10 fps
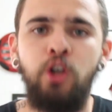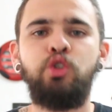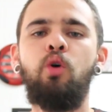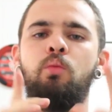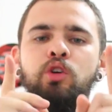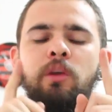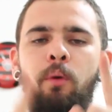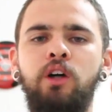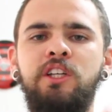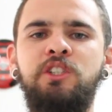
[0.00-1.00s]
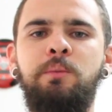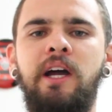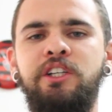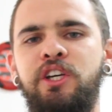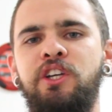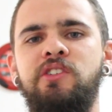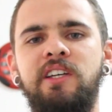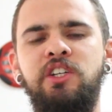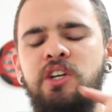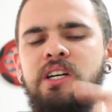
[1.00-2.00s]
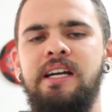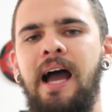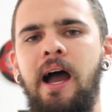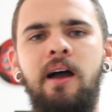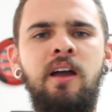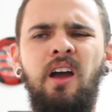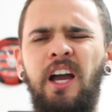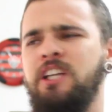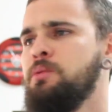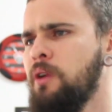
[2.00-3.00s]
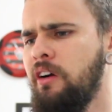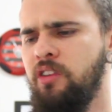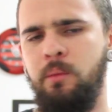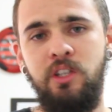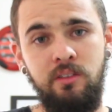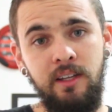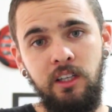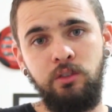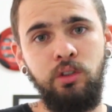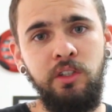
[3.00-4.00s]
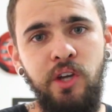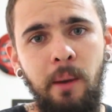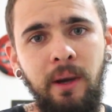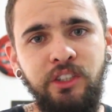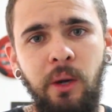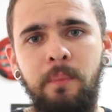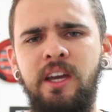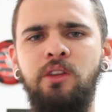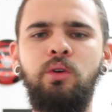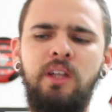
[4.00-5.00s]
Jogo muito importante pra gente. Se a gente ganhar, a gente provavelmente sai da zona de rebaixamento.